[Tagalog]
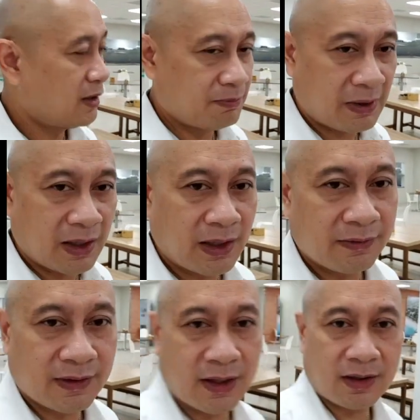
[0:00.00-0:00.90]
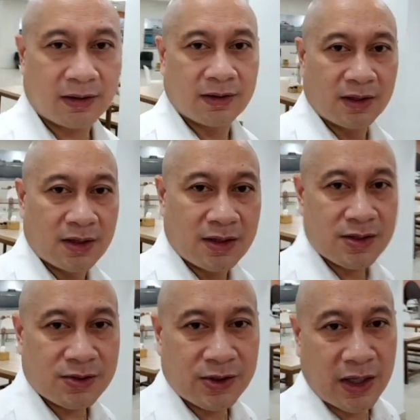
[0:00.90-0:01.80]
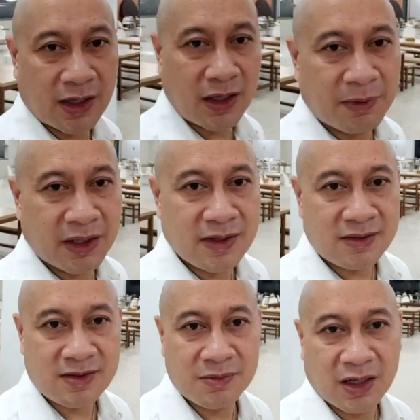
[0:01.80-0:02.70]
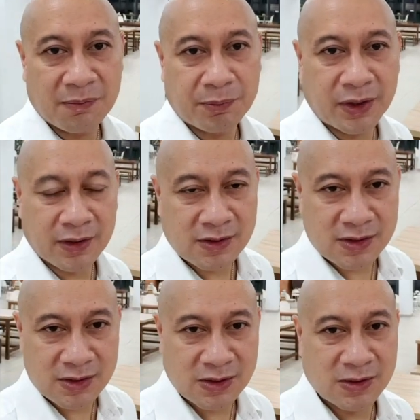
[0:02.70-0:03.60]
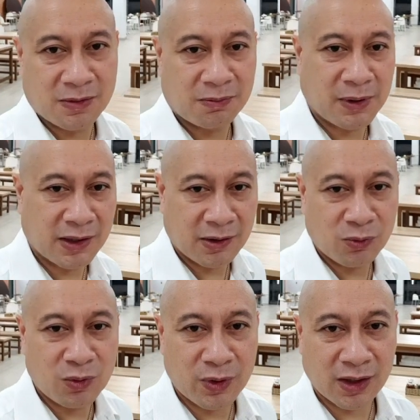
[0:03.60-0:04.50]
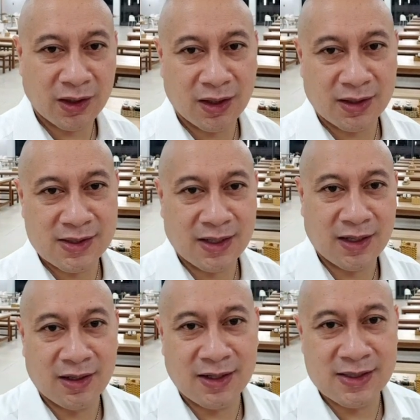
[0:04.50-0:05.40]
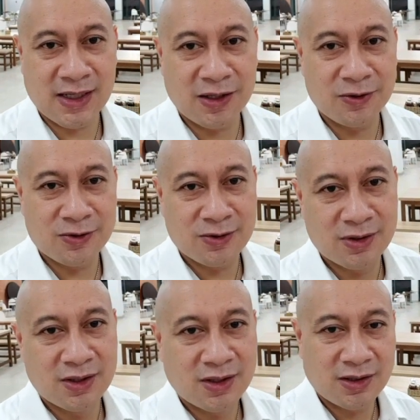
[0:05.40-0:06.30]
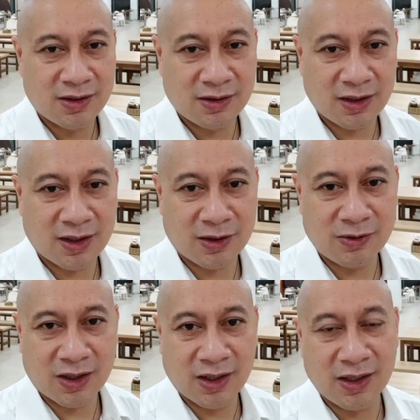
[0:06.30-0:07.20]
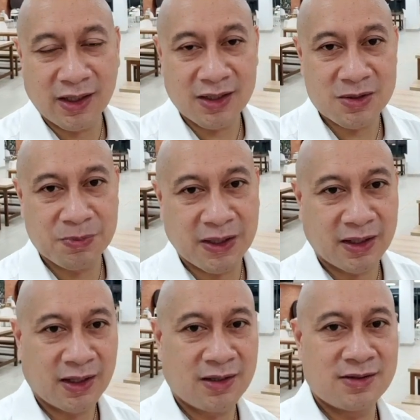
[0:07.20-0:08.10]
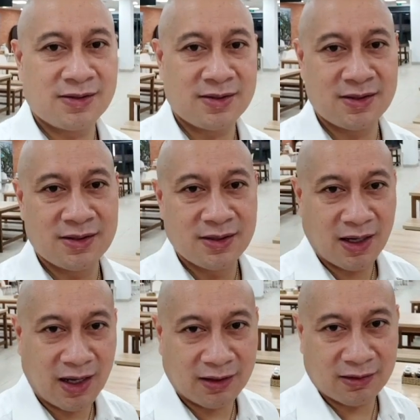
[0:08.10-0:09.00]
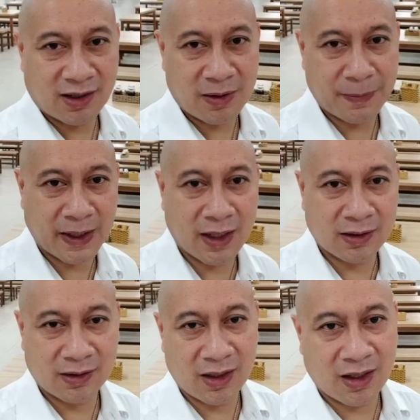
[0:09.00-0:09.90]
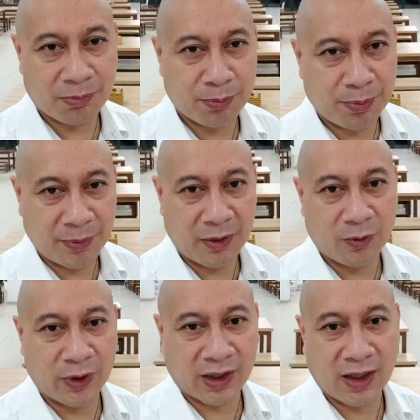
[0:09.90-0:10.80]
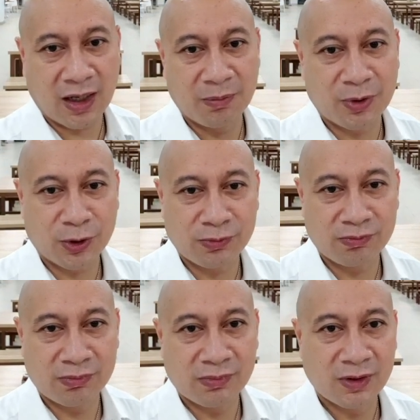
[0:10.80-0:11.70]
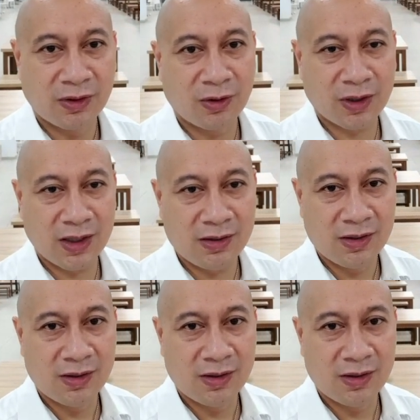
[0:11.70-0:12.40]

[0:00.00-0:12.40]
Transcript: Napakaganda. So, yan na naman na isa sa mga perks. Pag nagwo-work ka sa casino, nagkaroon ka na ng experience at nakapag-work ka abroad. Okay?